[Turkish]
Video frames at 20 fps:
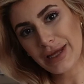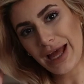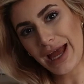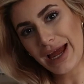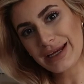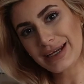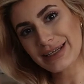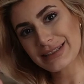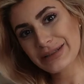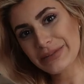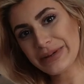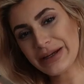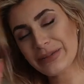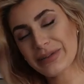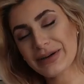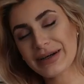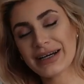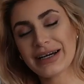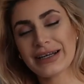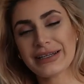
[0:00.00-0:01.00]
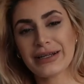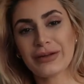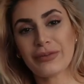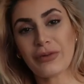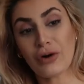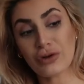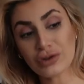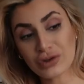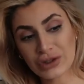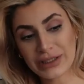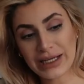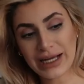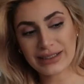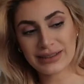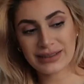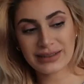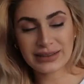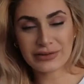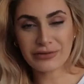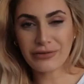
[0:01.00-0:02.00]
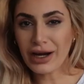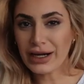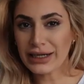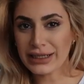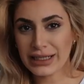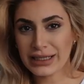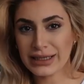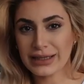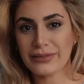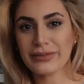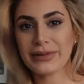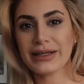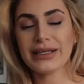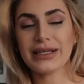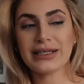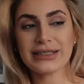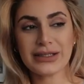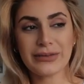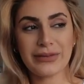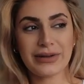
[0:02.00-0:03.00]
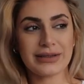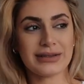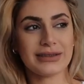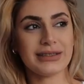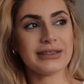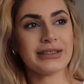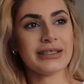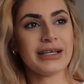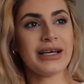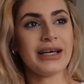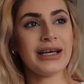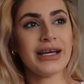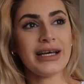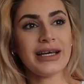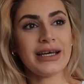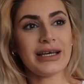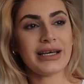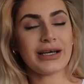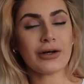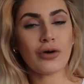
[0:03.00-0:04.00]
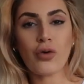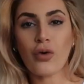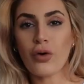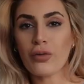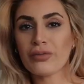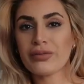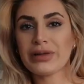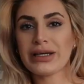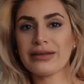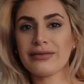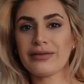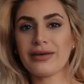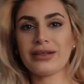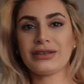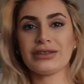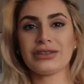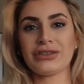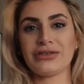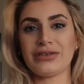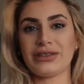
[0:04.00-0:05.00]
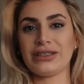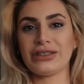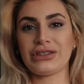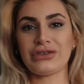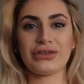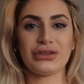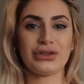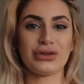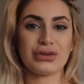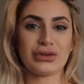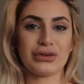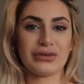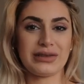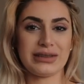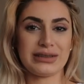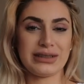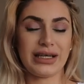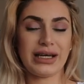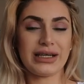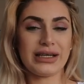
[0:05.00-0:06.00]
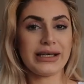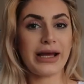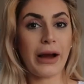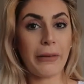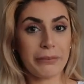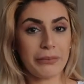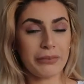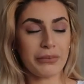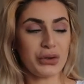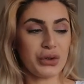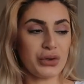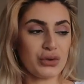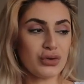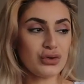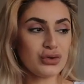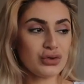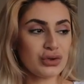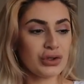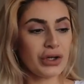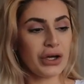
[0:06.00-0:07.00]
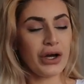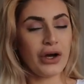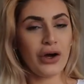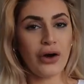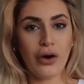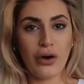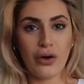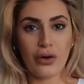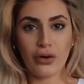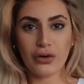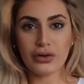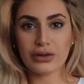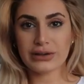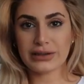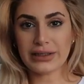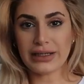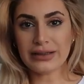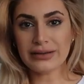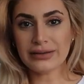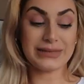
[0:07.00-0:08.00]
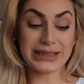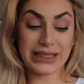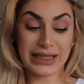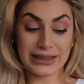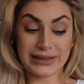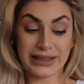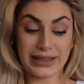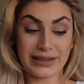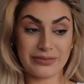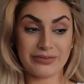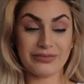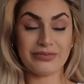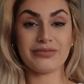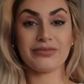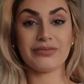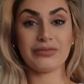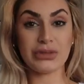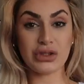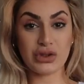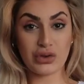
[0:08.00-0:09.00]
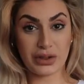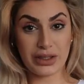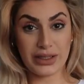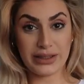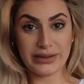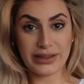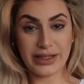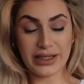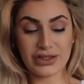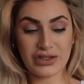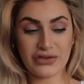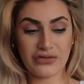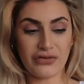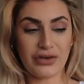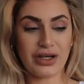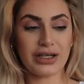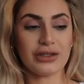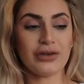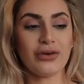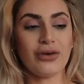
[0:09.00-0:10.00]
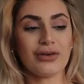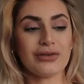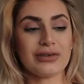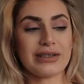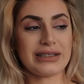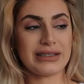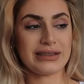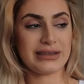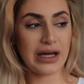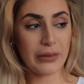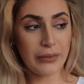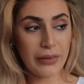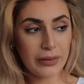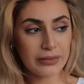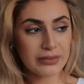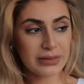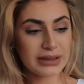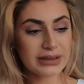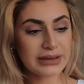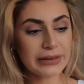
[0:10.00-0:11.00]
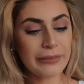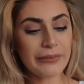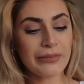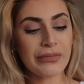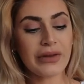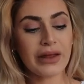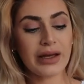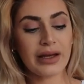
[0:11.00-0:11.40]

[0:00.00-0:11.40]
Herkese merhaba kanalıma hoş geldiniz. Fark ettim ki ne zamandır e, kombin, alışveriş videosu vesaire yapmıyoruz. O yüzden zaten birçok ihtiyacım vardı. Onları tamamladım.